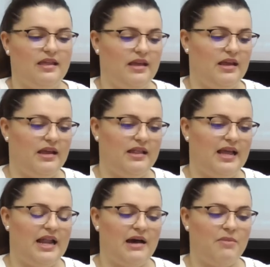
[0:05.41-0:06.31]
de,
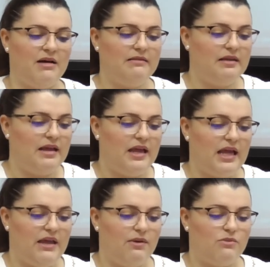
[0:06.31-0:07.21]
Alhama... Alama
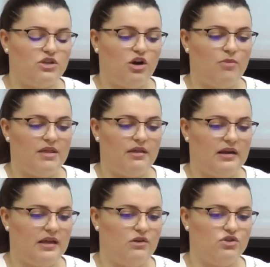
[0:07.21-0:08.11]
y vamos a
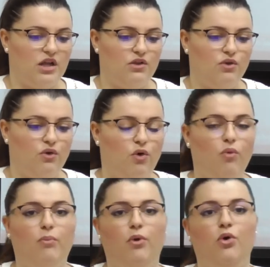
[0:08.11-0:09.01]
comenzar desglosando
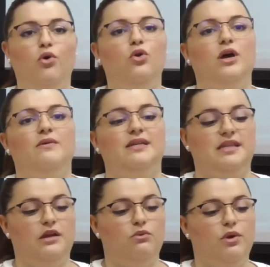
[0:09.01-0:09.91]
un poco lo que va a
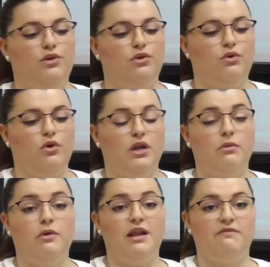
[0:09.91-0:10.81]
ser nuestro
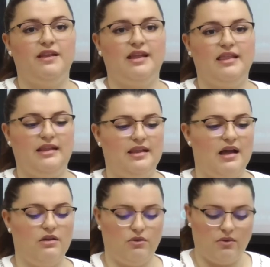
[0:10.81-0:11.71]
libro de las fiestas de este
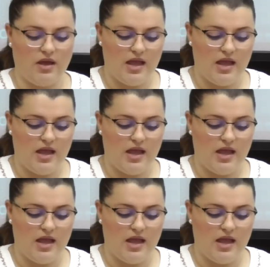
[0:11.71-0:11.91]
año.